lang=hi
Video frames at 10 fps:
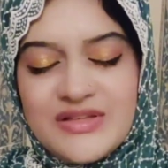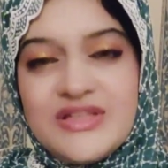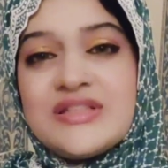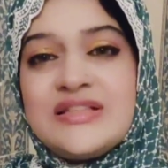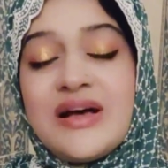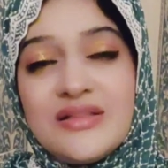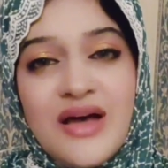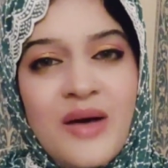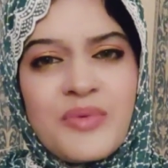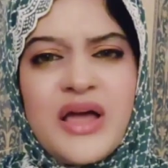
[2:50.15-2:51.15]
जिसके साथ
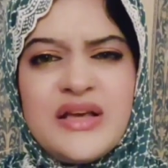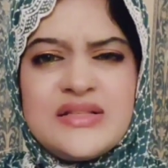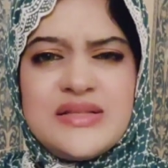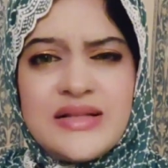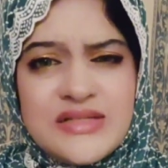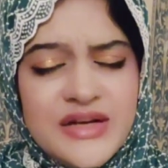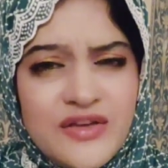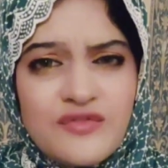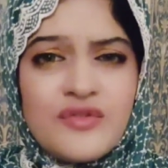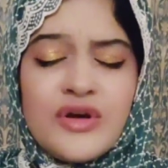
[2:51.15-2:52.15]
आपका एक
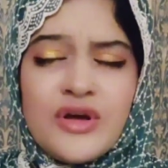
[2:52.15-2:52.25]
सेंसिटिव